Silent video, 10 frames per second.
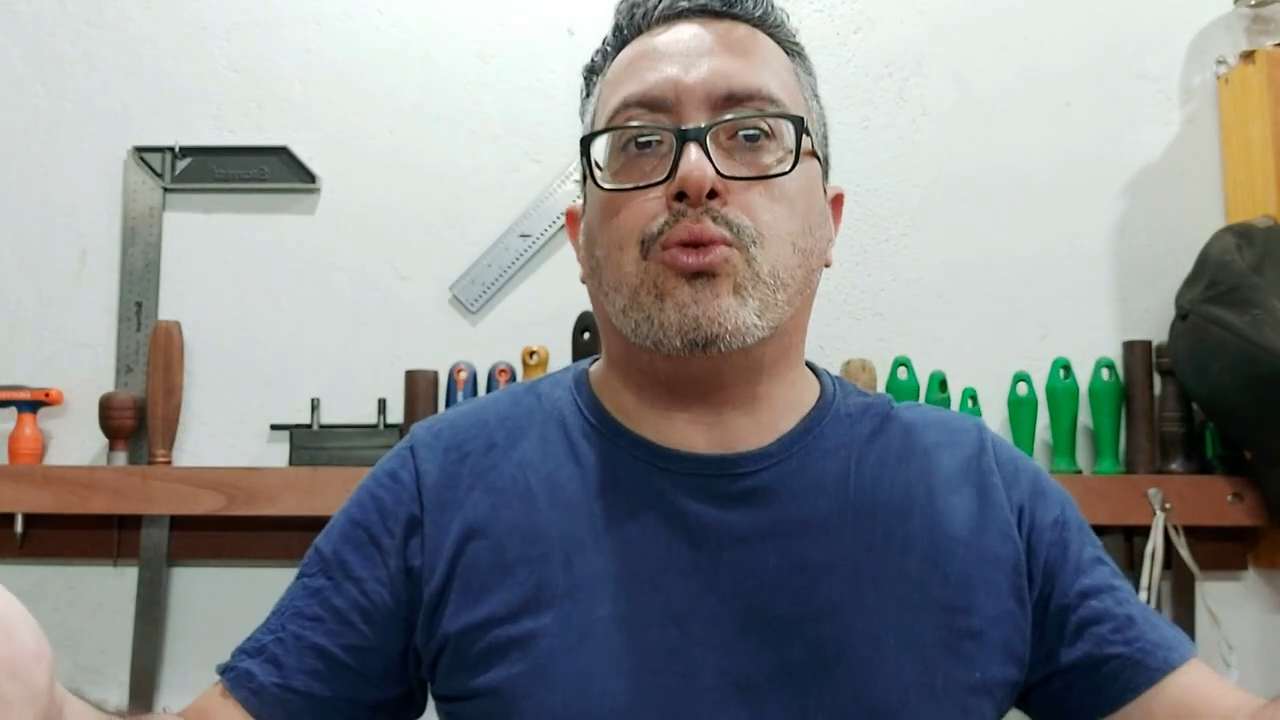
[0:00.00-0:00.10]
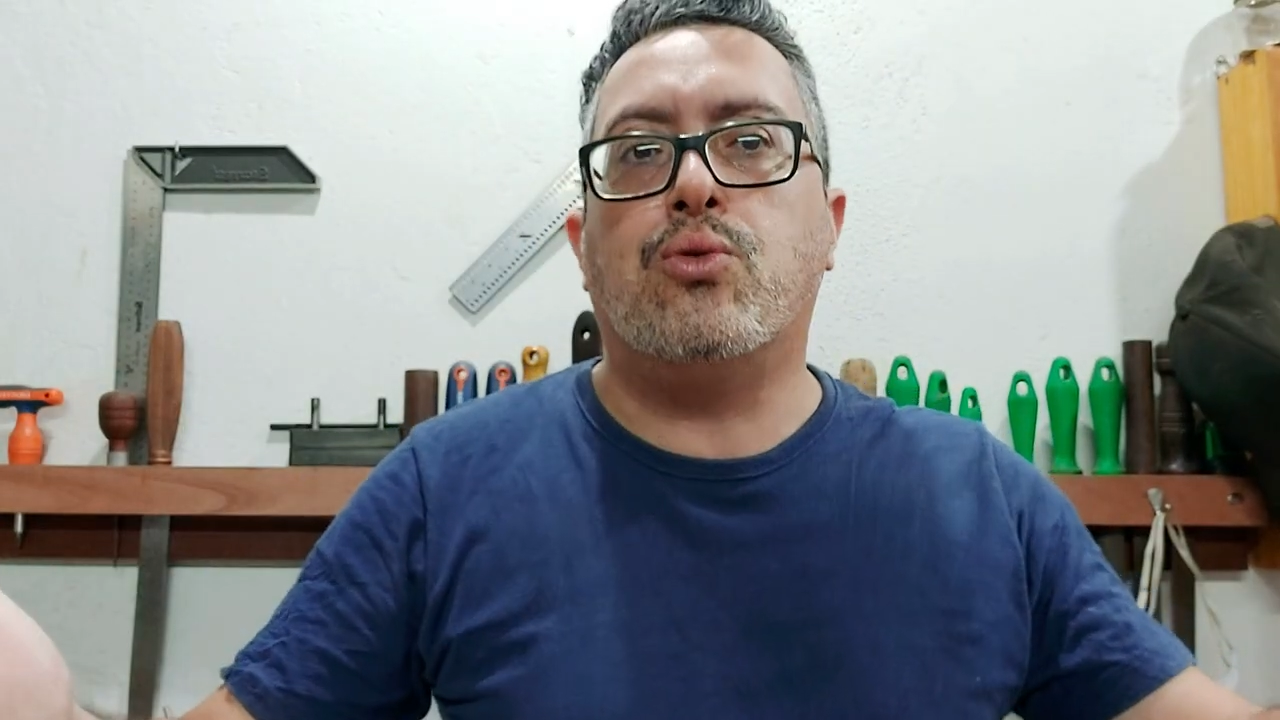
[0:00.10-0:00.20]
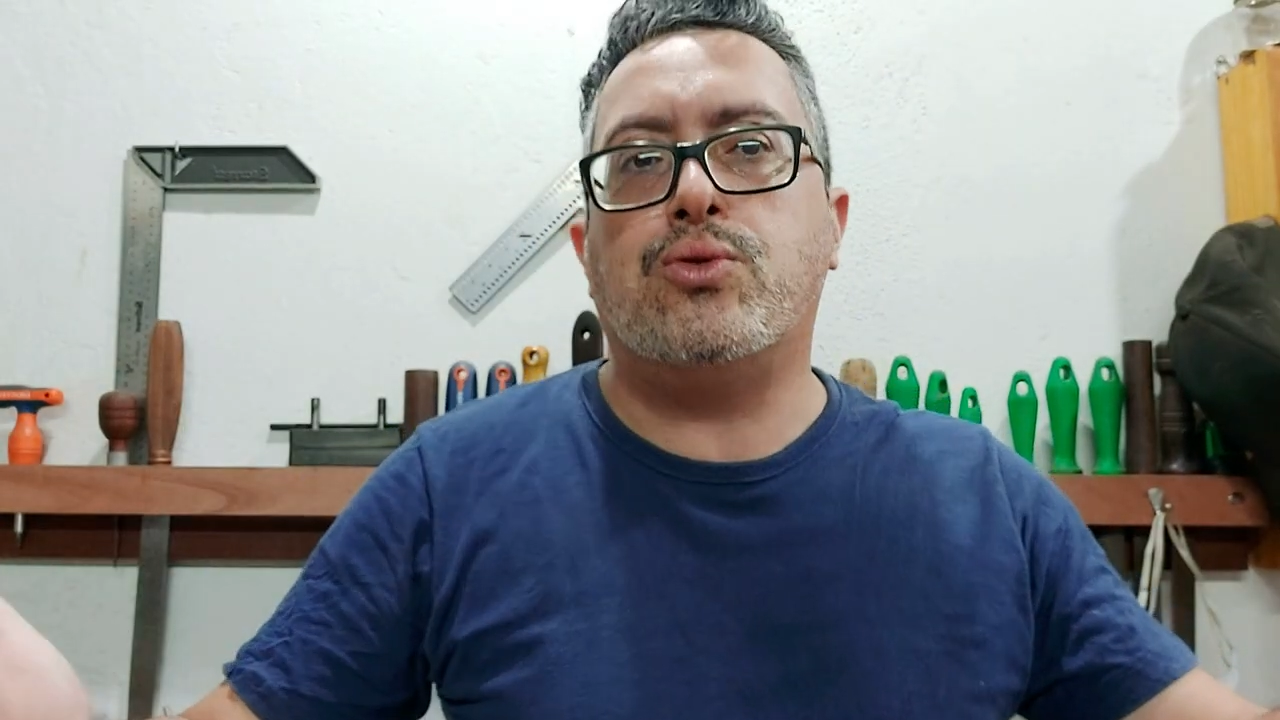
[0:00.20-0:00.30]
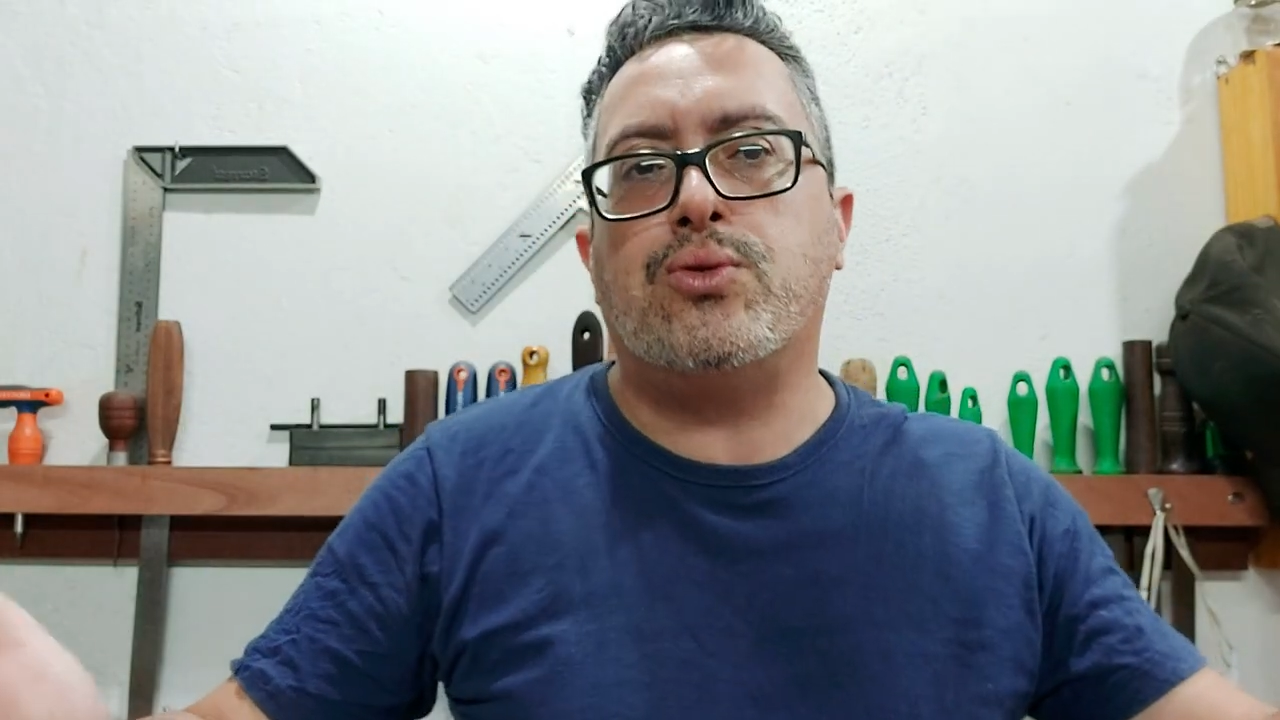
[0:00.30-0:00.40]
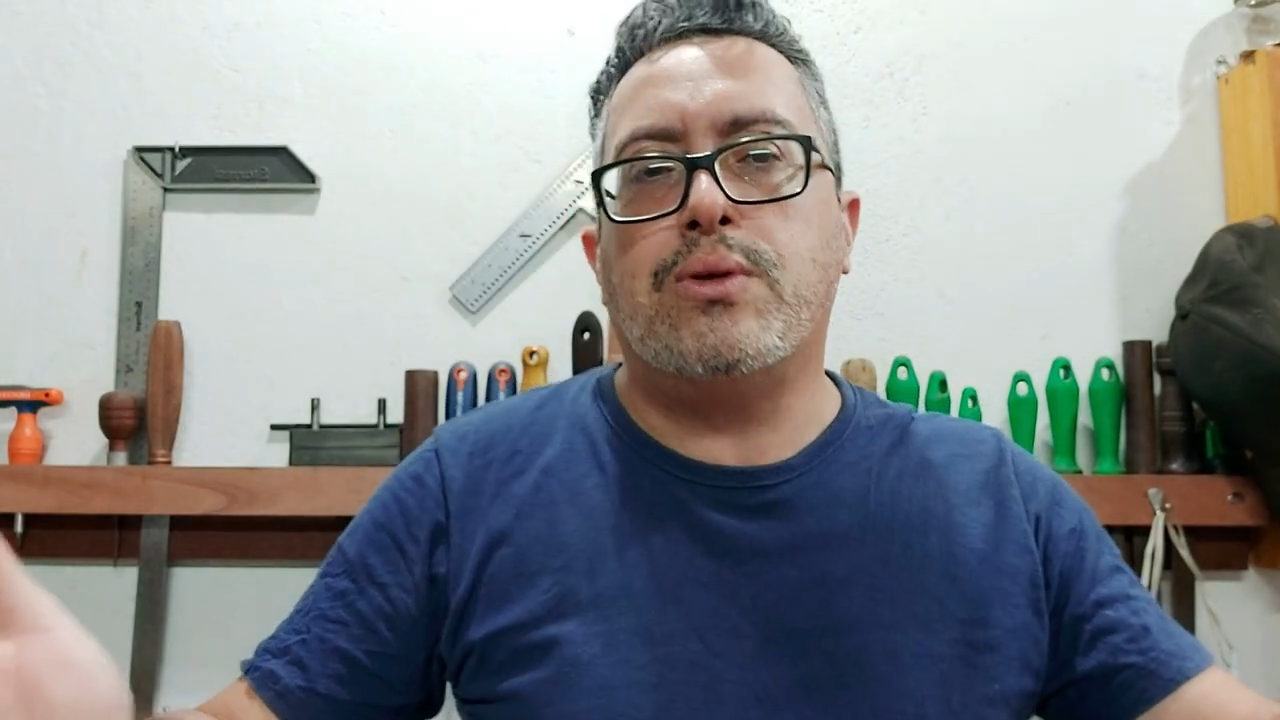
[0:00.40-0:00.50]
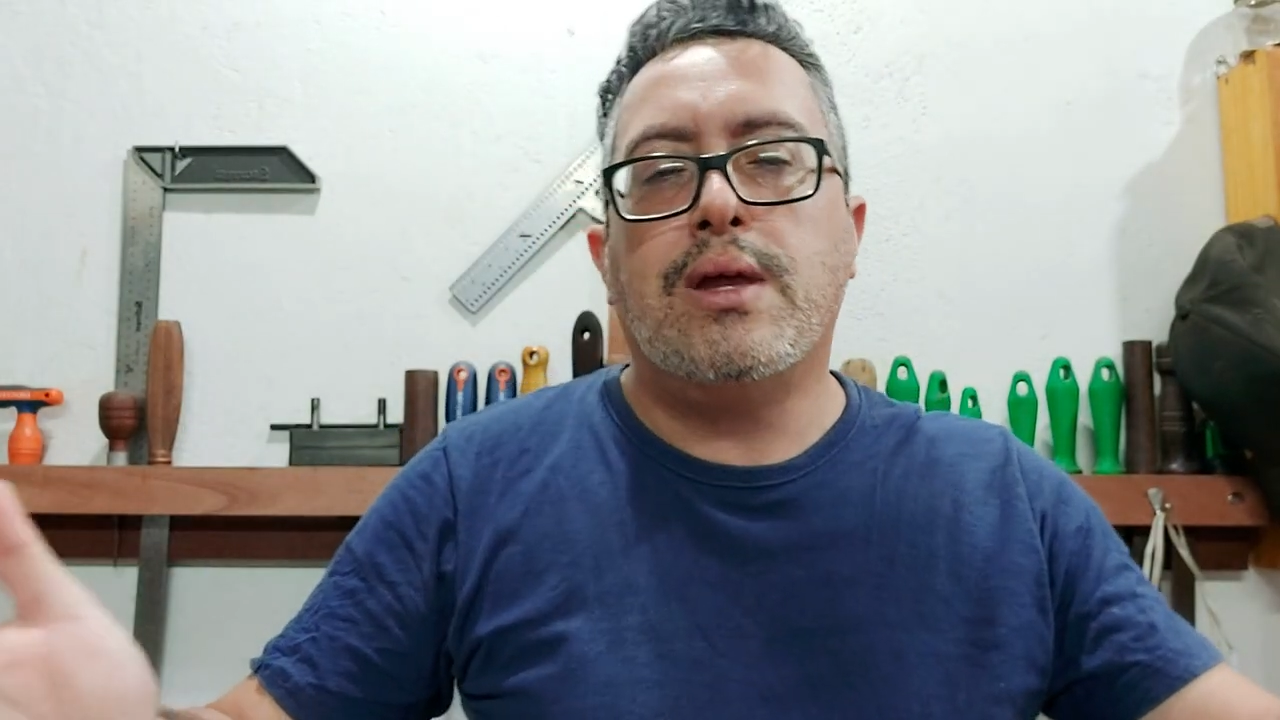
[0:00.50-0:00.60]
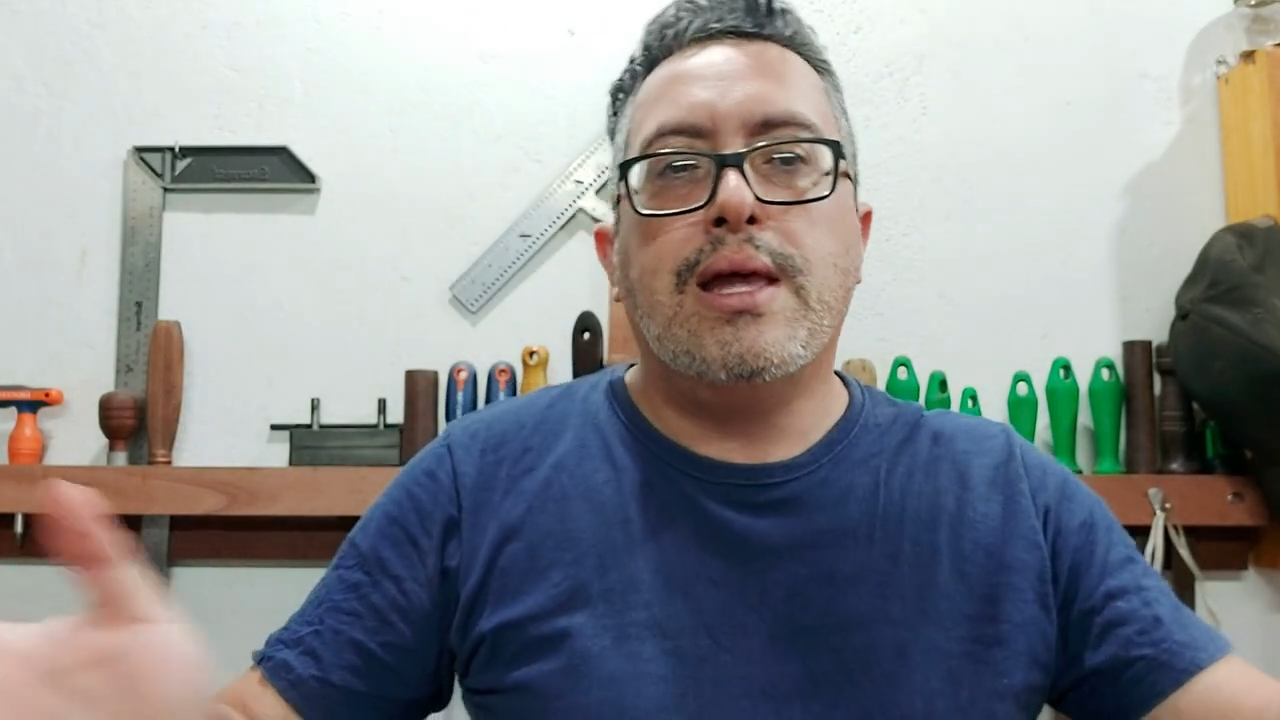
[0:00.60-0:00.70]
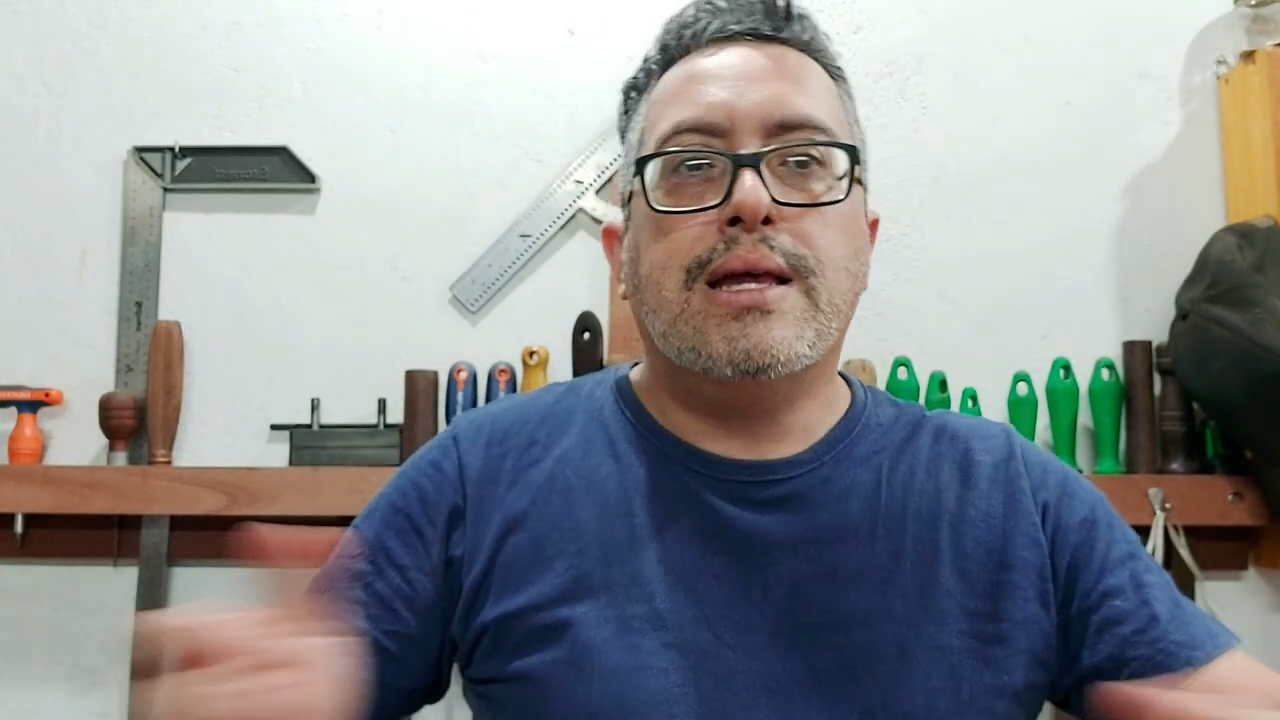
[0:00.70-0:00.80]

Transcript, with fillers: do curso,